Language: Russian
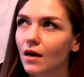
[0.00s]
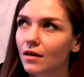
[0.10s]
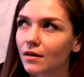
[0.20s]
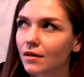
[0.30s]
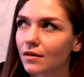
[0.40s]

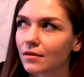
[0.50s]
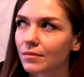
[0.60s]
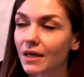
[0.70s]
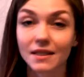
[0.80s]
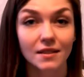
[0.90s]
э,
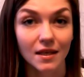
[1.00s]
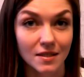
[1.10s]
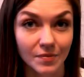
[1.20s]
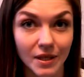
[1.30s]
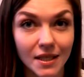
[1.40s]
Магнит
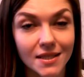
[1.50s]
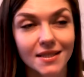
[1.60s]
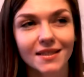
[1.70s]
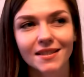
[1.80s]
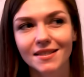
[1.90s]

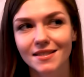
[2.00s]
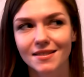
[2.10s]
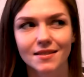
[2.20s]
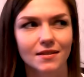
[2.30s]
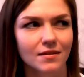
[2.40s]
Косметик,
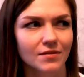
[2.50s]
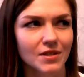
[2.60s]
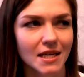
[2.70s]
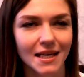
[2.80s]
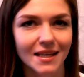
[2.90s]
из э,
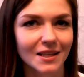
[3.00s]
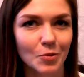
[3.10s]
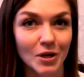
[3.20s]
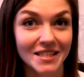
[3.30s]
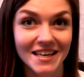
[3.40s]
всяких
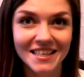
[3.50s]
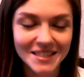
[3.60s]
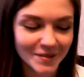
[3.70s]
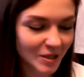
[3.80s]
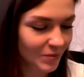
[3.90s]
там
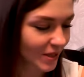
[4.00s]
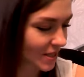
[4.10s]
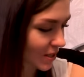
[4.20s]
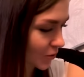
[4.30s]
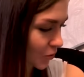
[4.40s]
хозяйственных
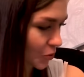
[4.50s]
магазинов.